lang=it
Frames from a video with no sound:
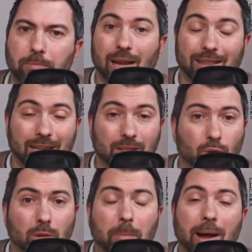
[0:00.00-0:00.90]
Nella terza e
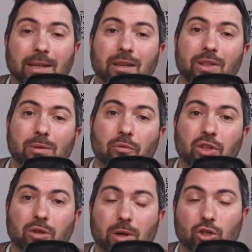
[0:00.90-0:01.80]
ultima parte vediamo
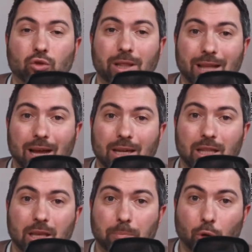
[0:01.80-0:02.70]
invece quali sono i tag
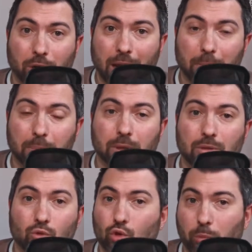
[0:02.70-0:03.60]
di
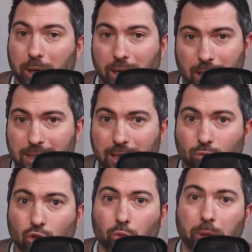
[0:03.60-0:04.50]
Pornhub, giusto per analizzare
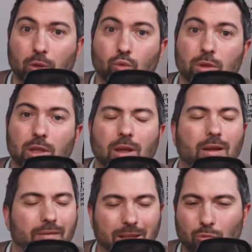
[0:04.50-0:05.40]
un sito per adulti.
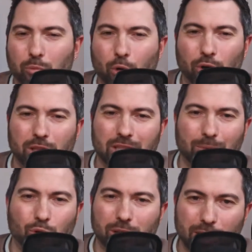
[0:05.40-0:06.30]
Vediamo un po' il,
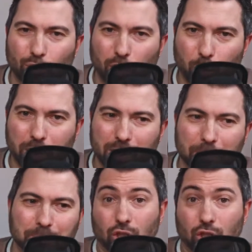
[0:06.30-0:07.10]
diciamo, il dietro le quinte.